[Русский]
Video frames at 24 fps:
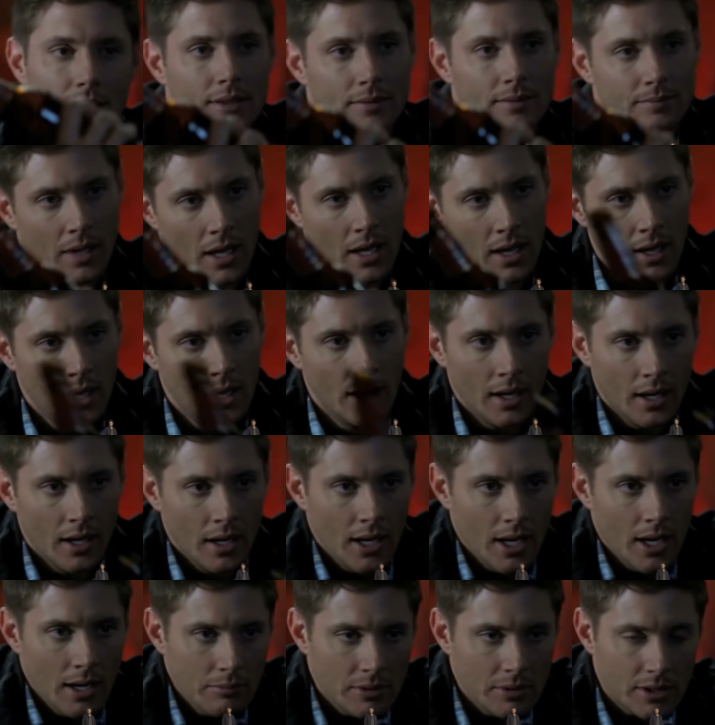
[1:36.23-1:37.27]
Нет, не
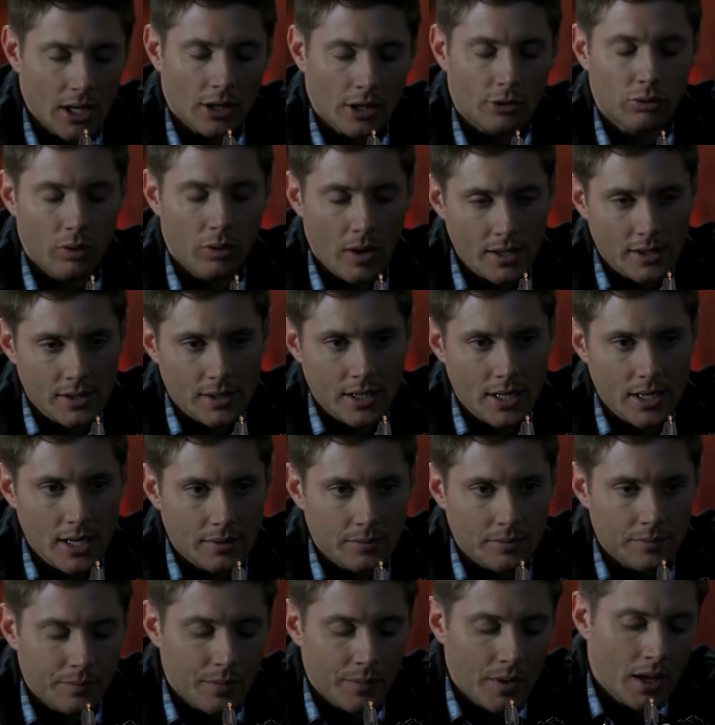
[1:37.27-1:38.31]
так. Никакой он
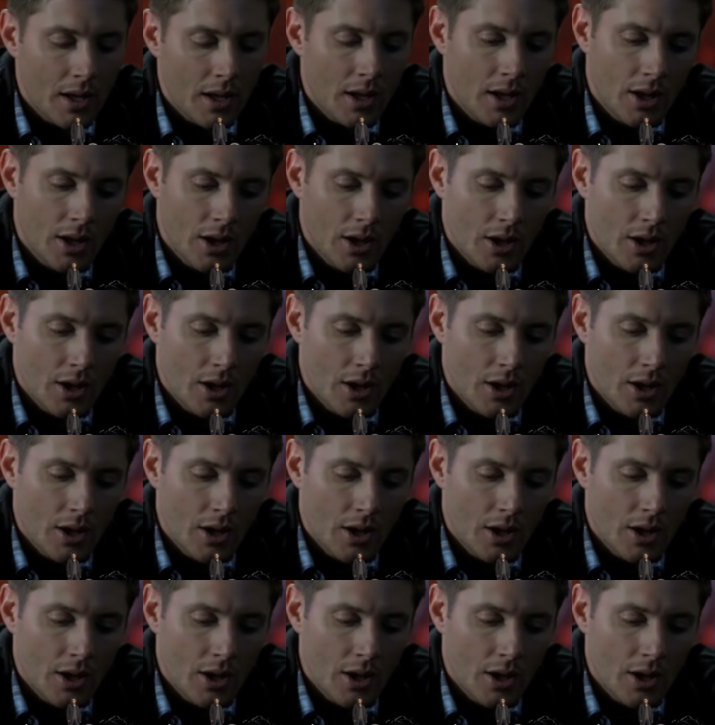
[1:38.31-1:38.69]
не псих.